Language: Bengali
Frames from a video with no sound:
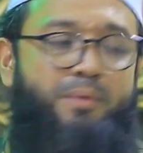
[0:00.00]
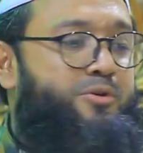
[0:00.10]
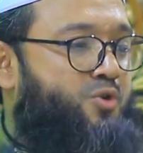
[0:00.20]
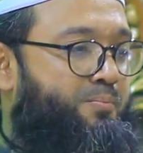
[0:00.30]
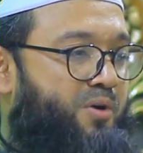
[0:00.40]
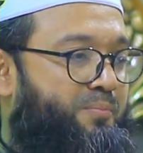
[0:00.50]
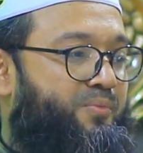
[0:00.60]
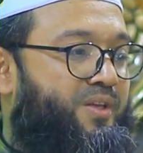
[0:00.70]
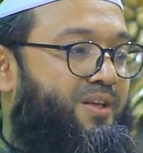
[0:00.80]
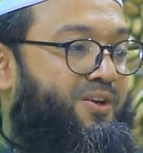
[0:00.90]
কিভাবে সম্ভব
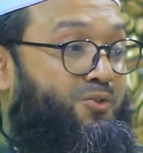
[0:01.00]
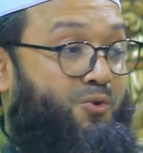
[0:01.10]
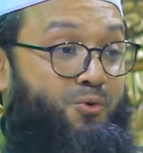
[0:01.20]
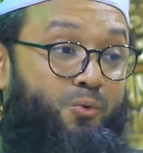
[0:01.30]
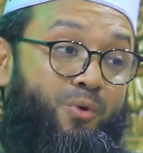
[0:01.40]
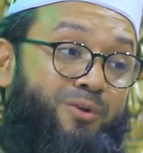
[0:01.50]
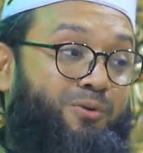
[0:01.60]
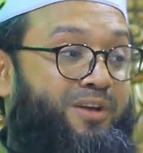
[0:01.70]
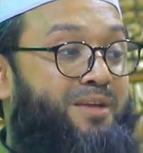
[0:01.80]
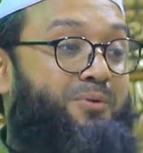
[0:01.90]
তখন ওই
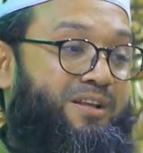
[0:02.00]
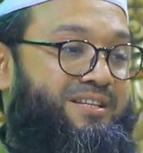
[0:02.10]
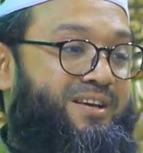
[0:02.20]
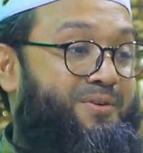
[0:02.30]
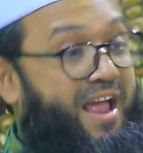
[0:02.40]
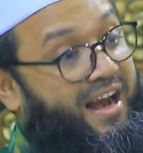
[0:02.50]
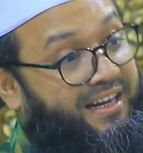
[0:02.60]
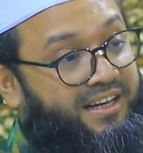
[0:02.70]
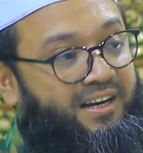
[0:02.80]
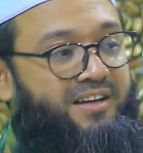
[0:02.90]
কথাই বলেছে ওই
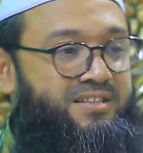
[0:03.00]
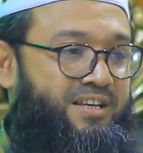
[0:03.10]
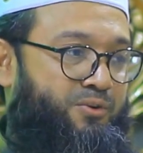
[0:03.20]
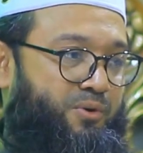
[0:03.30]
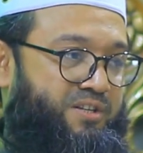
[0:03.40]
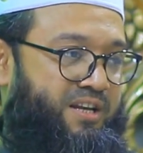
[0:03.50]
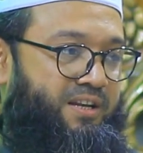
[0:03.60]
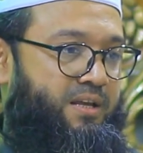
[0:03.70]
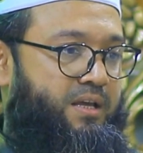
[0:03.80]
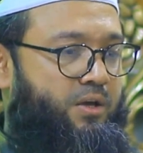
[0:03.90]
একটা কাজ তিনি করেছেন
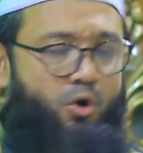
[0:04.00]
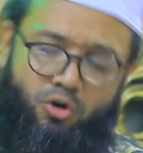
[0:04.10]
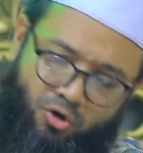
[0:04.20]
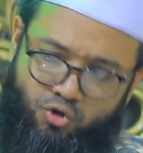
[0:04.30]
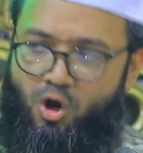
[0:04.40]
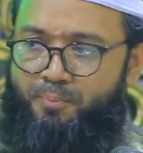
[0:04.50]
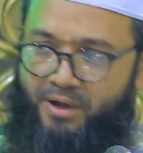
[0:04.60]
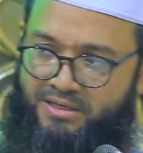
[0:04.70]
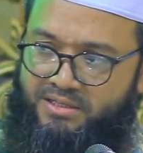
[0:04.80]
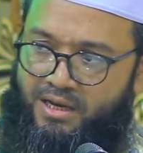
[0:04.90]
অন্যান্য সব
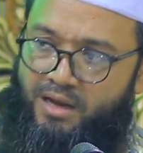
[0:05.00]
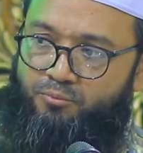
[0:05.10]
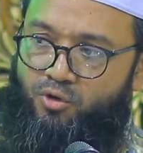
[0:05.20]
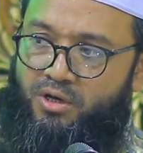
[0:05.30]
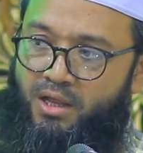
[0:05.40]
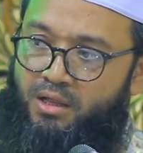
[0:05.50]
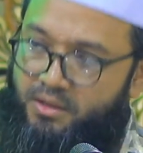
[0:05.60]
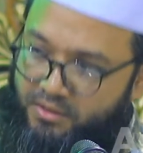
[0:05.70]
কাজ আছে আলহামদুলিল্লাহ